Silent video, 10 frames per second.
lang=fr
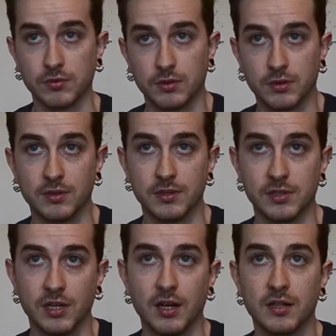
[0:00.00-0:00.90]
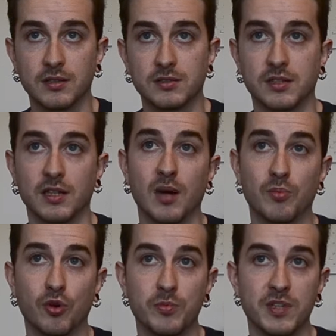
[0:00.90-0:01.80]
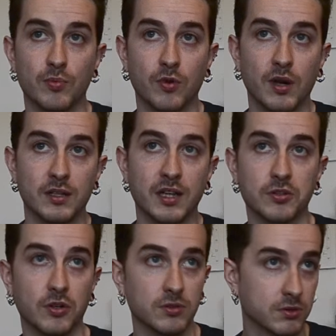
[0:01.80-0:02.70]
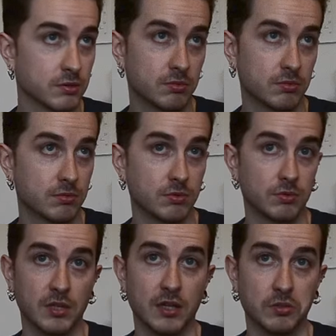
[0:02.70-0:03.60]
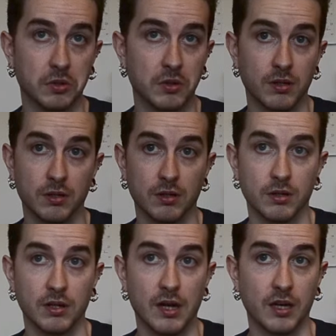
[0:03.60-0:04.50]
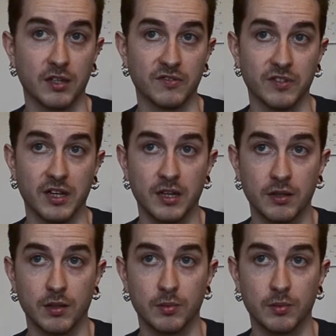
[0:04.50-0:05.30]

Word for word: Donc déjà c'est un premier mois d'attente attendre, à, rien faire,